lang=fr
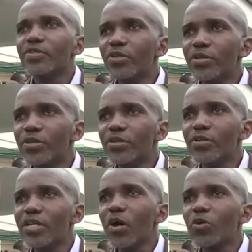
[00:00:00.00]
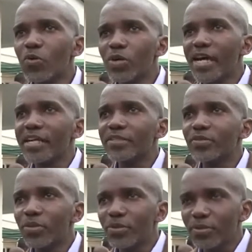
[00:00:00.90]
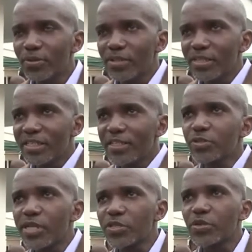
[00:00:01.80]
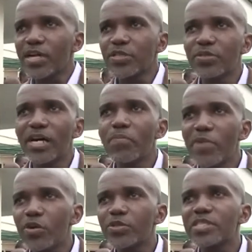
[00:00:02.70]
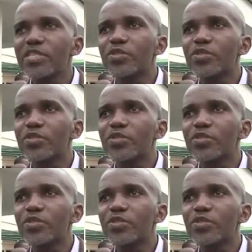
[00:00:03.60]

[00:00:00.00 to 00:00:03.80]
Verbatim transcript: de leurs collègues de l'éducation nationale, mais aussi